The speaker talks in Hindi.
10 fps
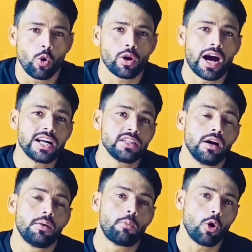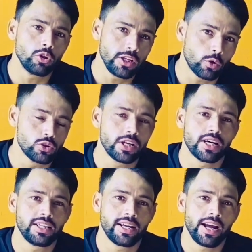और आज बहुत ही खुशी
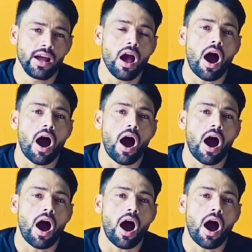का दिन है